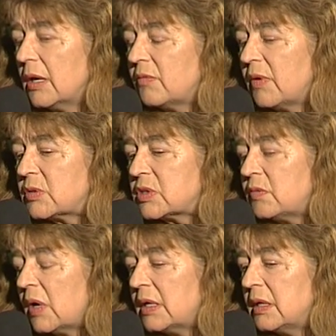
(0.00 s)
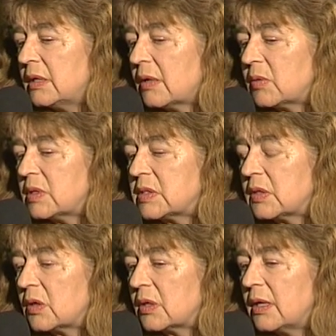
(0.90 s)
fałszywali tę
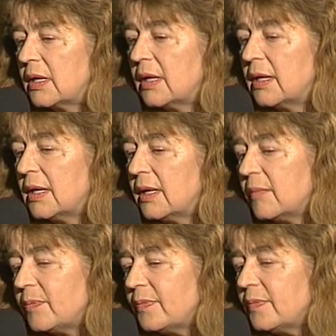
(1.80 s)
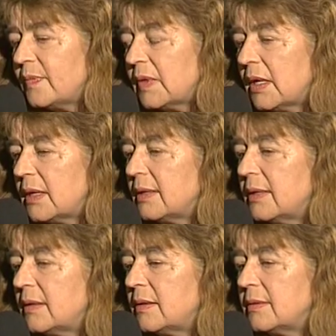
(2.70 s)
historię, mm,
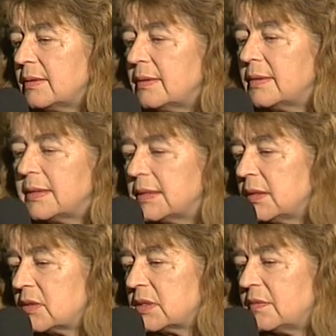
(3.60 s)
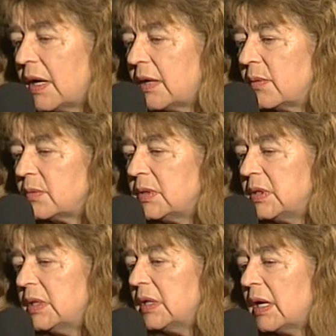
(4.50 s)
no, dożywają
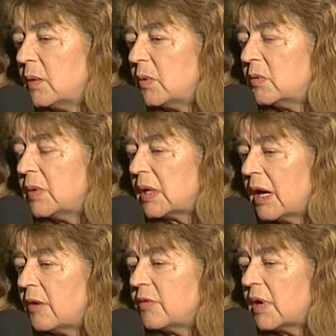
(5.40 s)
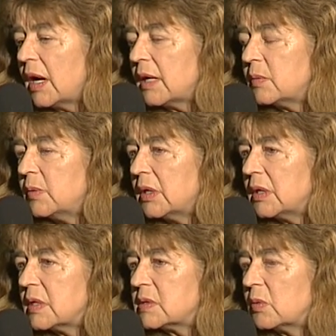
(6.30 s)
dni albo umierają w hańbie.
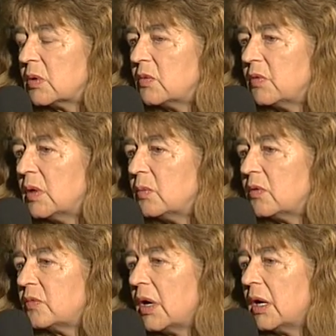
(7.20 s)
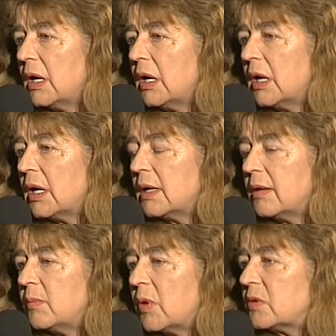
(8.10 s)
Jeden z moich filmów,
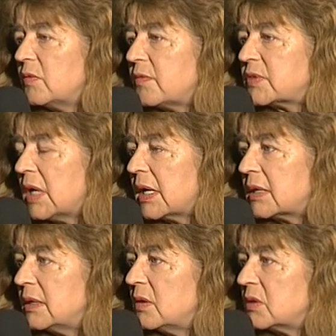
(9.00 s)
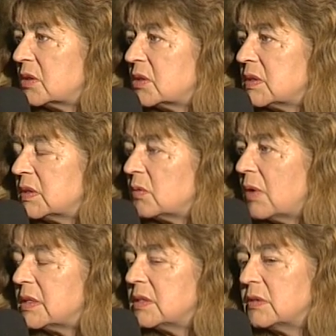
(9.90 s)
e, Mord w Owczarni, dotyczy
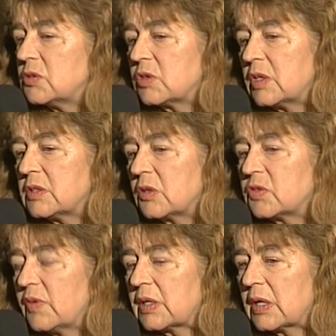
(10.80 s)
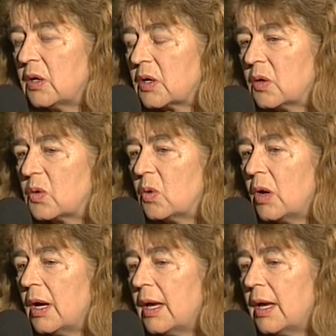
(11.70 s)
sytuacji z 1944 roku,